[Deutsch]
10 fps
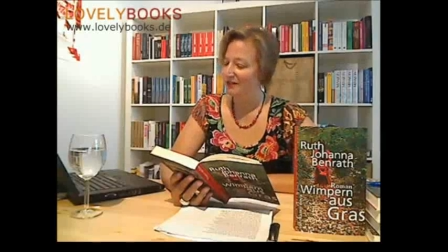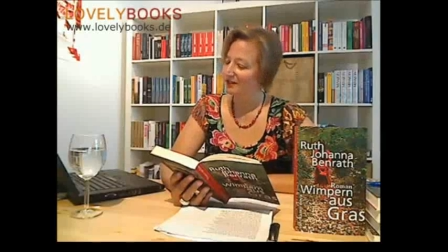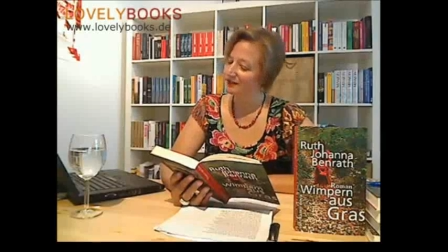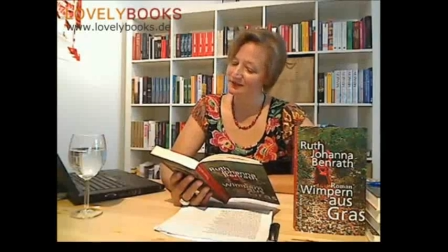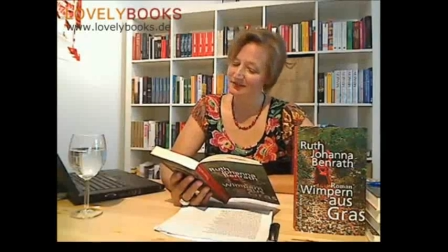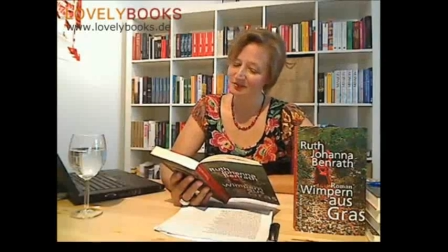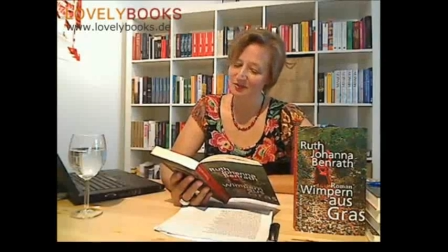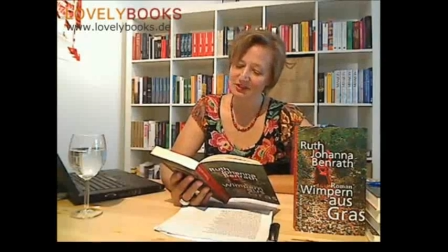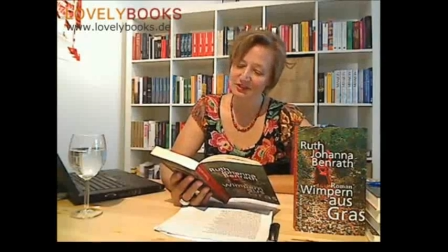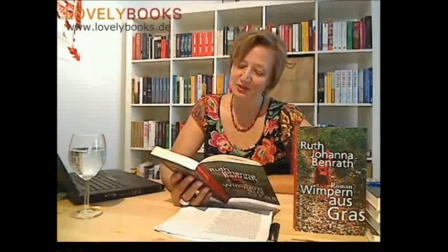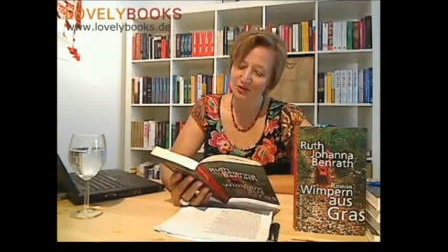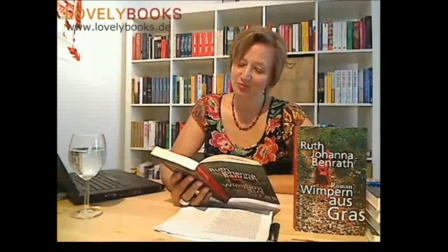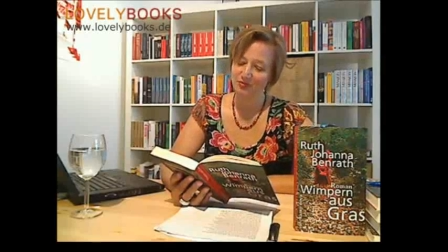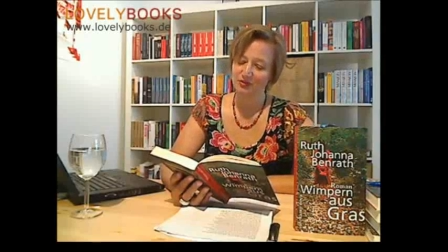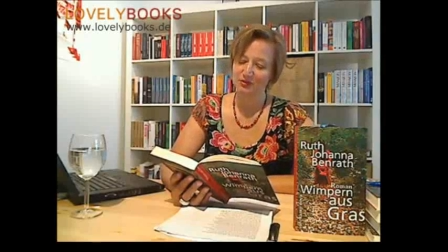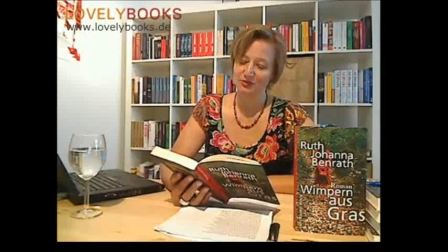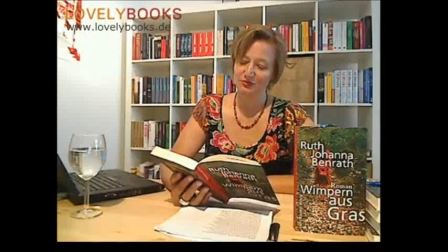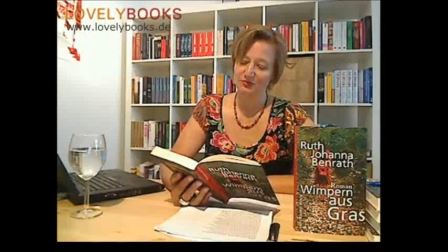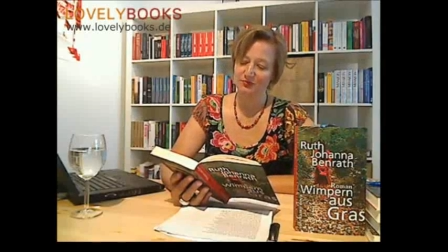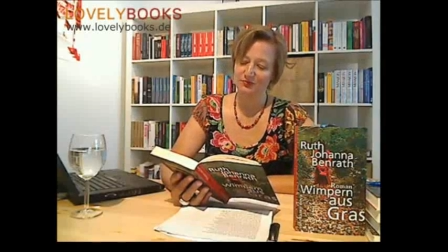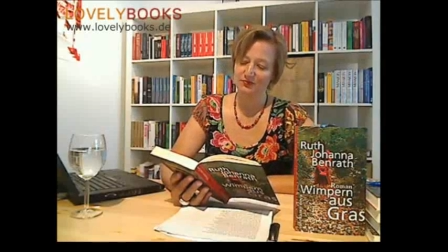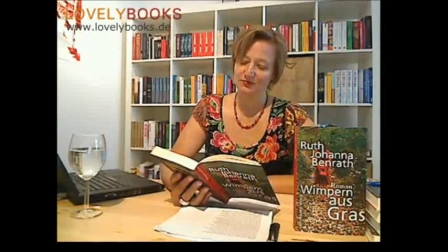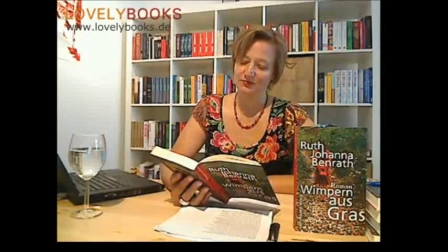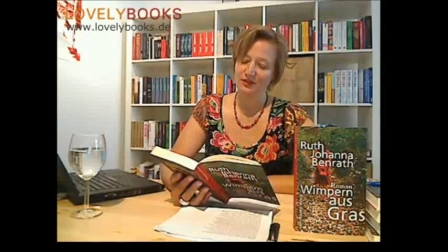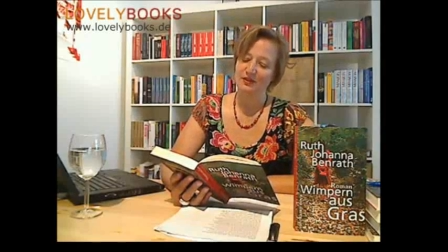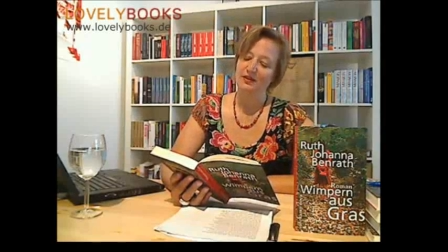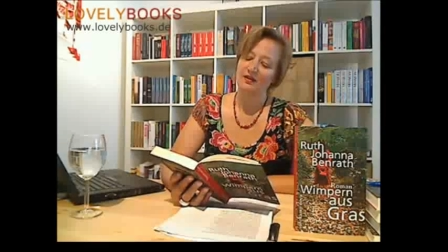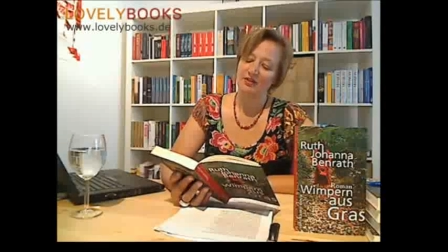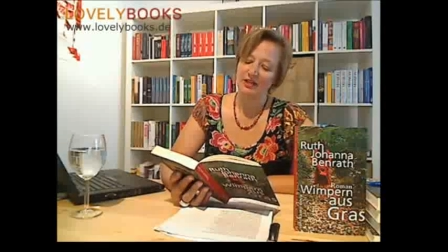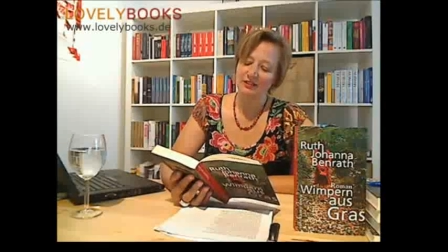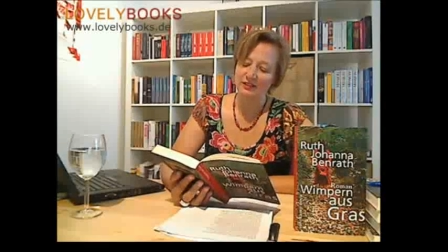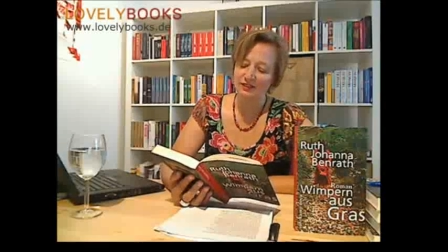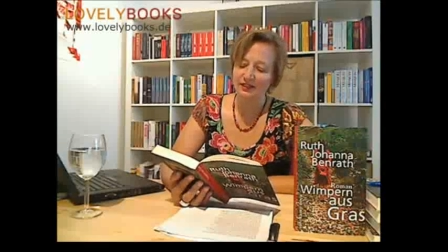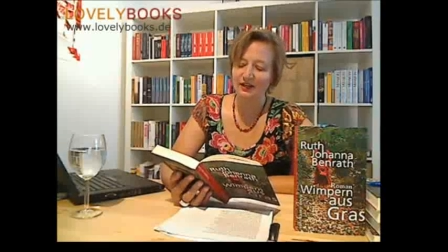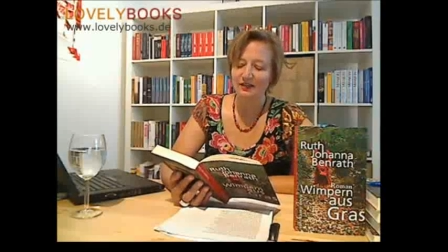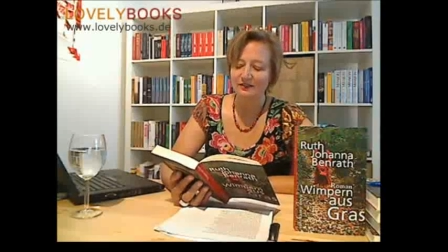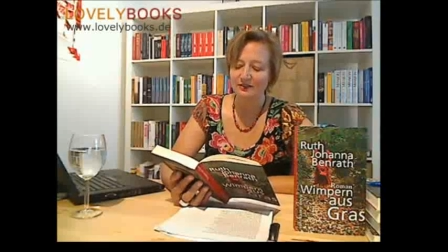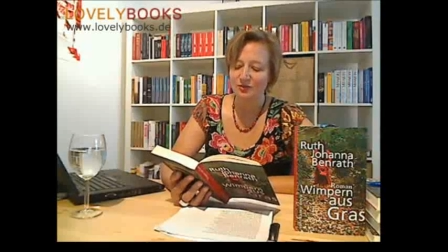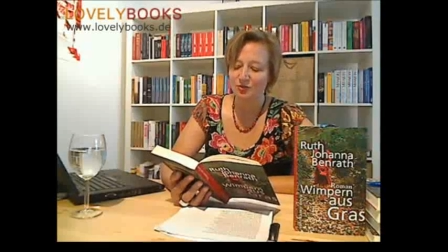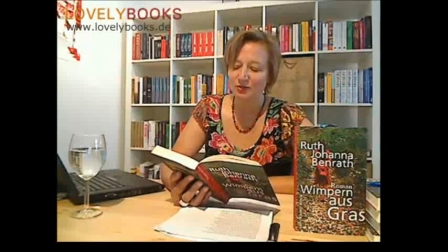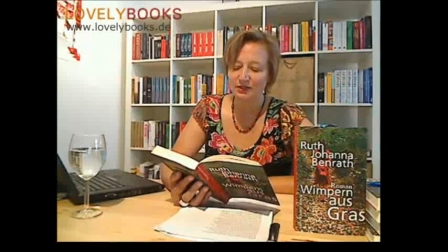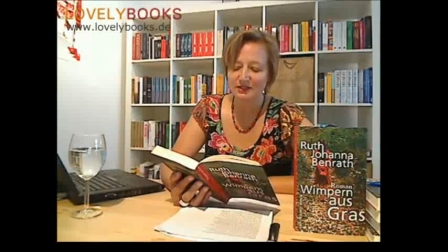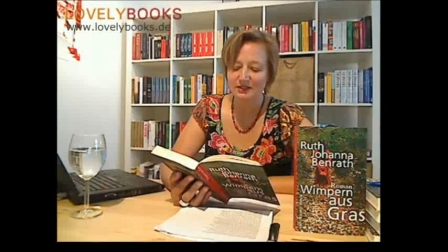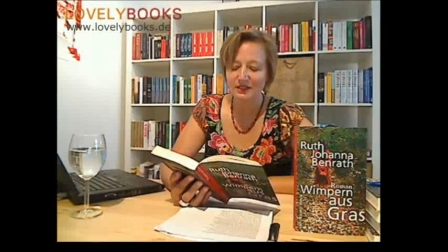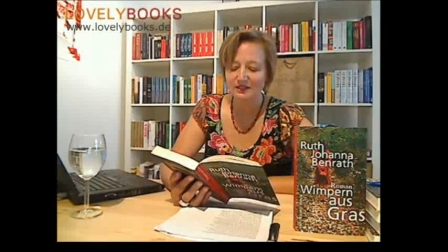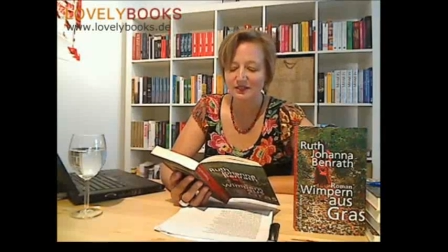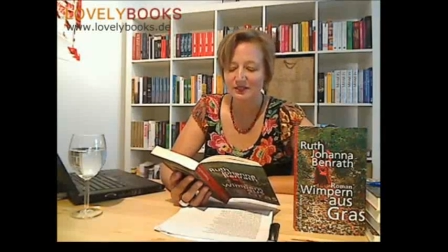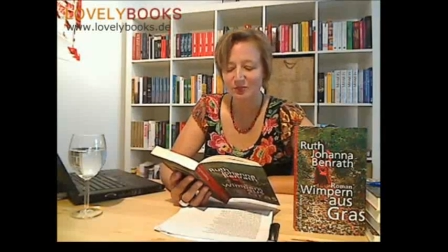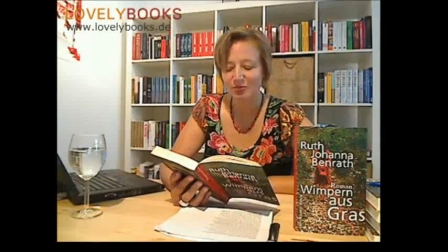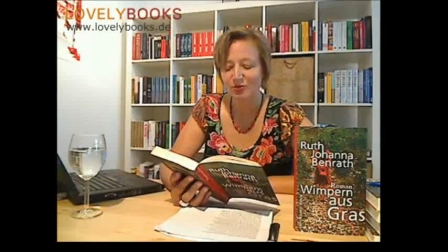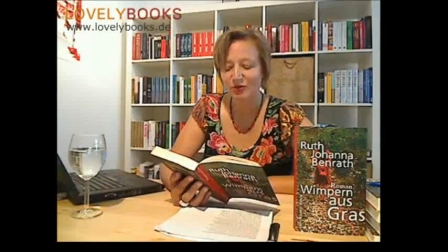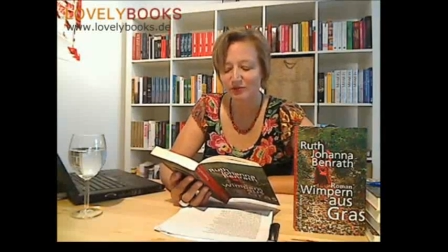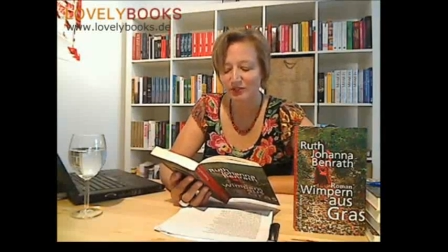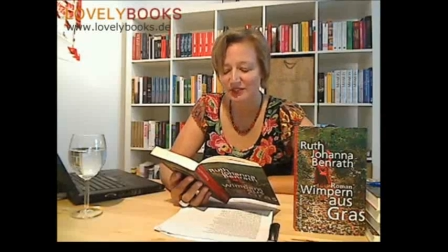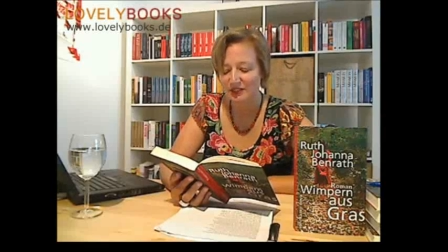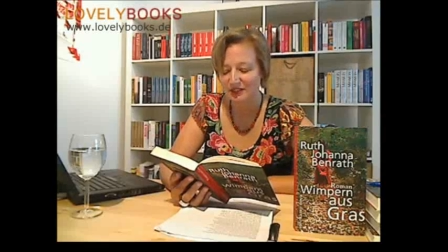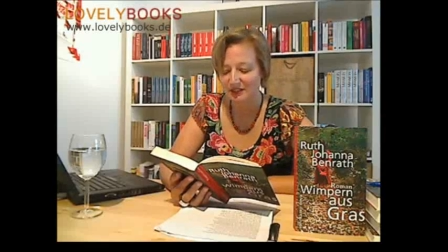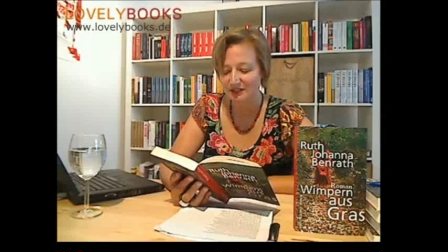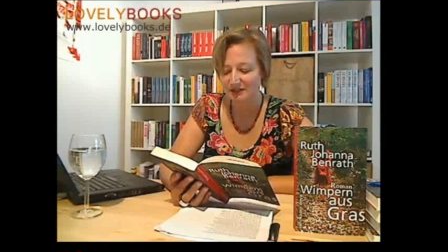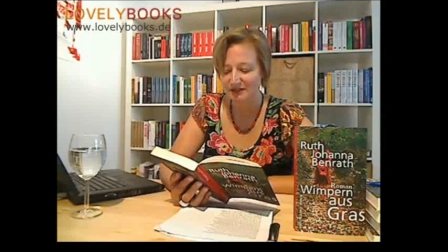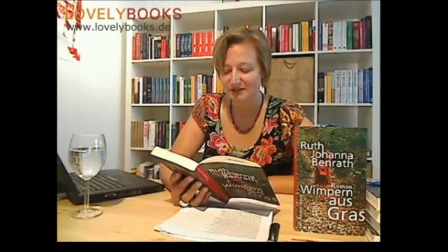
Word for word: Er sieht ein wenig erschöpft aus. Vielleicht hat er gerade das übliche Sightseeing-Programm hinter sich.